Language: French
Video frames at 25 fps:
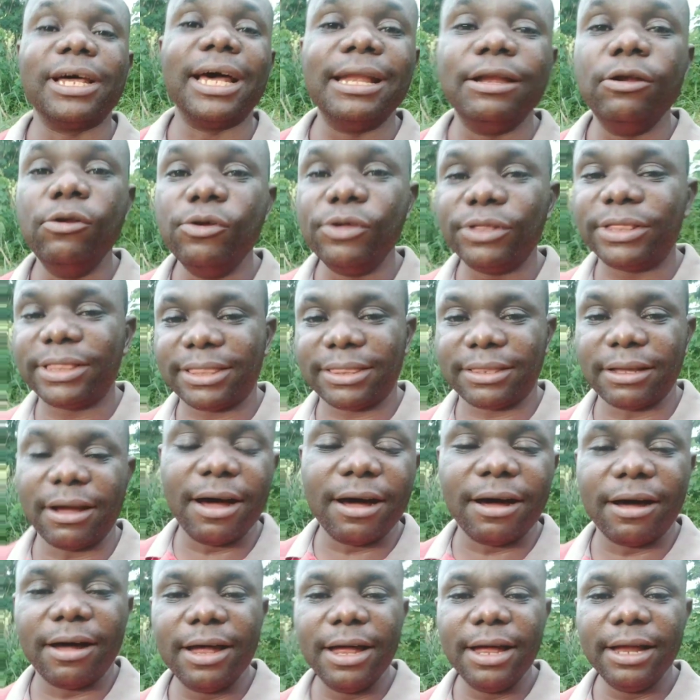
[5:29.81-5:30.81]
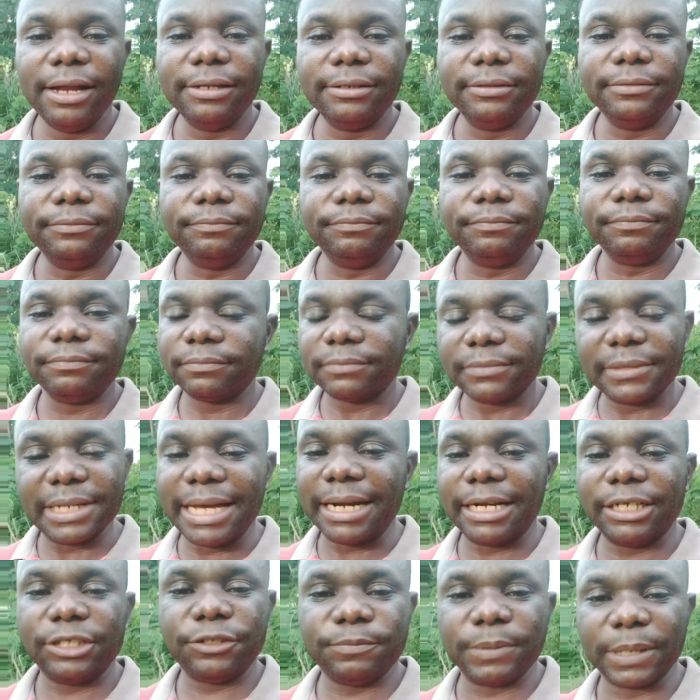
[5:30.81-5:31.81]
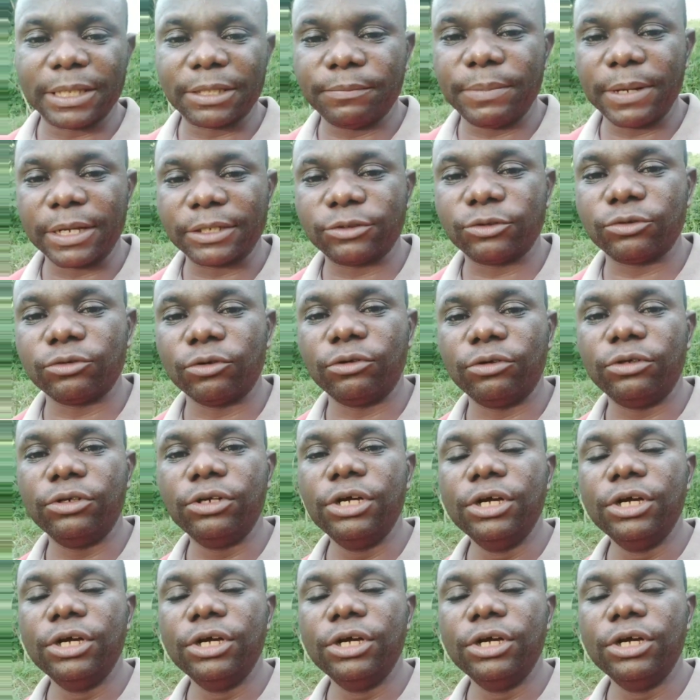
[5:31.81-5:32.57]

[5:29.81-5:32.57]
Le temps ne respecte personne.